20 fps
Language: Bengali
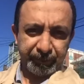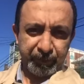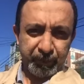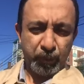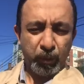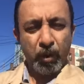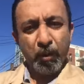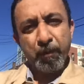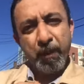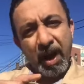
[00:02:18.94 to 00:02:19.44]

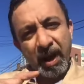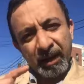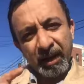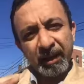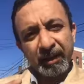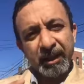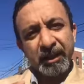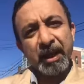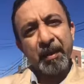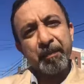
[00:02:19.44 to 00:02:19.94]
পুরো
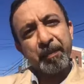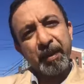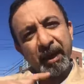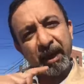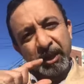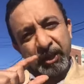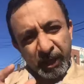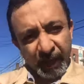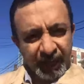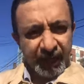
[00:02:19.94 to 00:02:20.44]
বাংলাদেশ আপনাকে
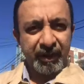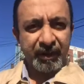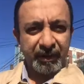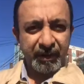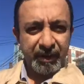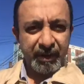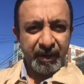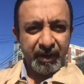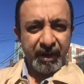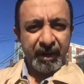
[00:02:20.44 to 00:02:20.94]
চেনে
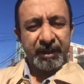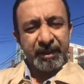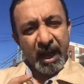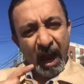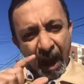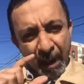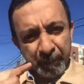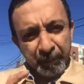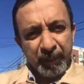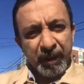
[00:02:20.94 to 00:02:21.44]
যে
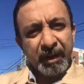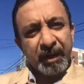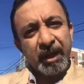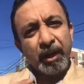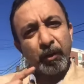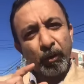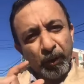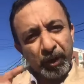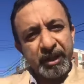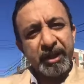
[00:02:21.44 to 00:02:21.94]
আপনি কি
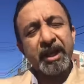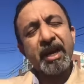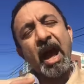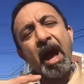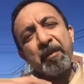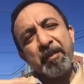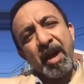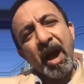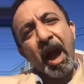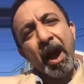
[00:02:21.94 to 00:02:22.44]
করেছেন
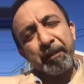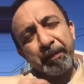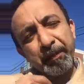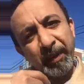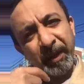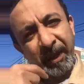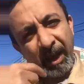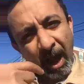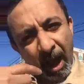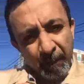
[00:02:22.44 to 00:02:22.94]
আমি
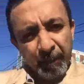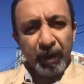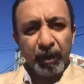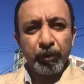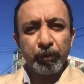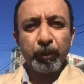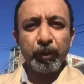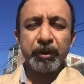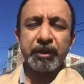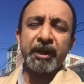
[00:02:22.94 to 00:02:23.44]
আপনাকে আবারও
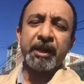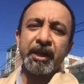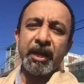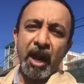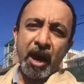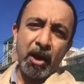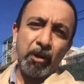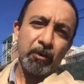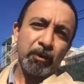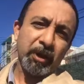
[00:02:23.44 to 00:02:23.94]
বলছি
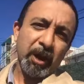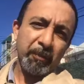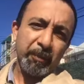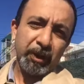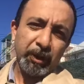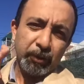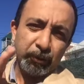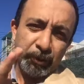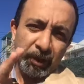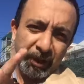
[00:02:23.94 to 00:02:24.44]
নাও কামিং
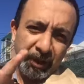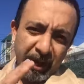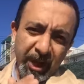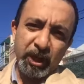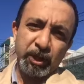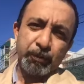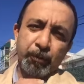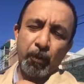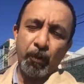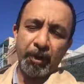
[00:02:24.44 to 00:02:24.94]
টু দ্য
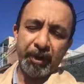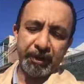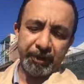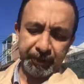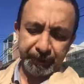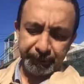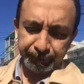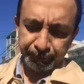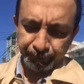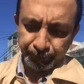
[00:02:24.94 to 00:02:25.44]
নেক্সট পয়েন্ট
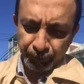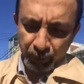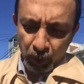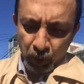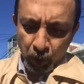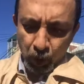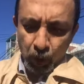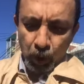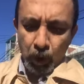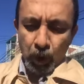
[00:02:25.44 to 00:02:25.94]

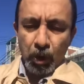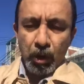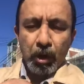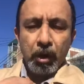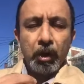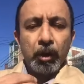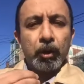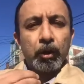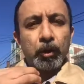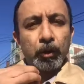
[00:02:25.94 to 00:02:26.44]

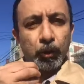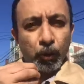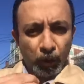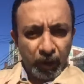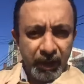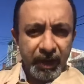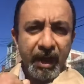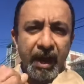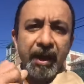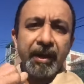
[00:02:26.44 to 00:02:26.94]

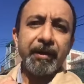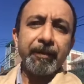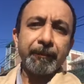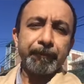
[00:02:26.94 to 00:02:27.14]
ধরে নেন